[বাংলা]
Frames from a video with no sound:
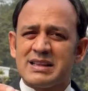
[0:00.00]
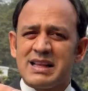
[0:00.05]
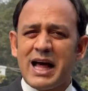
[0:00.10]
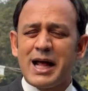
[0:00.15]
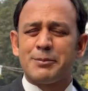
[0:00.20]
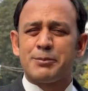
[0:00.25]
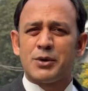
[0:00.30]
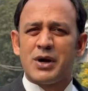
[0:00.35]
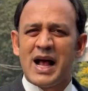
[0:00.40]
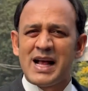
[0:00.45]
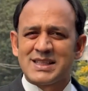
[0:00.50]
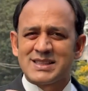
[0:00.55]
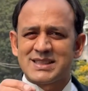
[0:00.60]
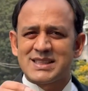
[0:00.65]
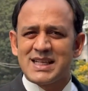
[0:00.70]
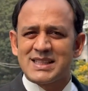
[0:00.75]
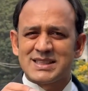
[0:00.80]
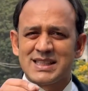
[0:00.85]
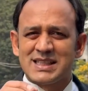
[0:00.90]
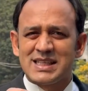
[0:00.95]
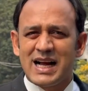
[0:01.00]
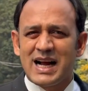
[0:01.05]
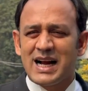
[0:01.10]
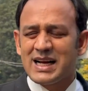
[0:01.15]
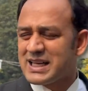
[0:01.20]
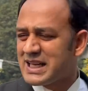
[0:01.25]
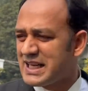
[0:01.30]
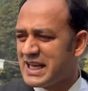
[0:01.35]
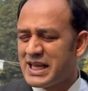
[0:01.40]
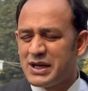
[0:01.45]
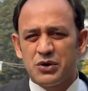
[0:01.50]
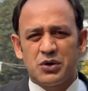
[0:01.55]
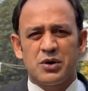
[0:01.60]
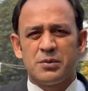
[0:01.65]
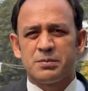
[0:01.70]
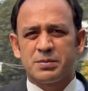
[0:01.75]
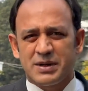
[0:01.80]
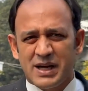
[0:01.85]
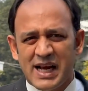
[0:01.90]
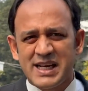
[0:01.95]
তারপর আস্তে আস্তে টাকাটা
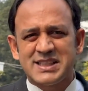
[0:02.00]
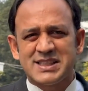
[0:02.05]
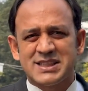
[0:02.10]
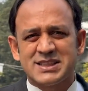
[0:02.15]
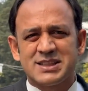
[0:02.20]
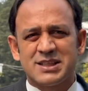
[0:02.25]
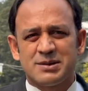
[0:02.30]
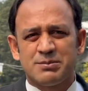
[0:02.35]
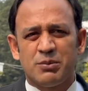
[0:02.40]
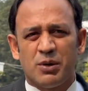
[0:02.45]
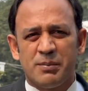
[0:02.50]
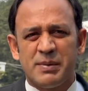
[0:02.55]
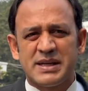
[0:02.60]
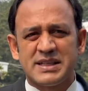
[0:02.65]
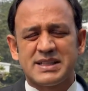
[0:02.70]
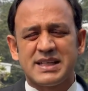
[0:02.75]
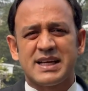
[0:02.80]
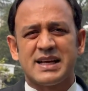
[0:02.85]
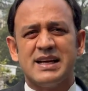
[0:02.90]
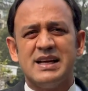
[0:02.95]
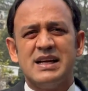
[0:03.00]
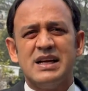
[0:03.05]
এইরকম ক্রাইসিসের মোমেন্টে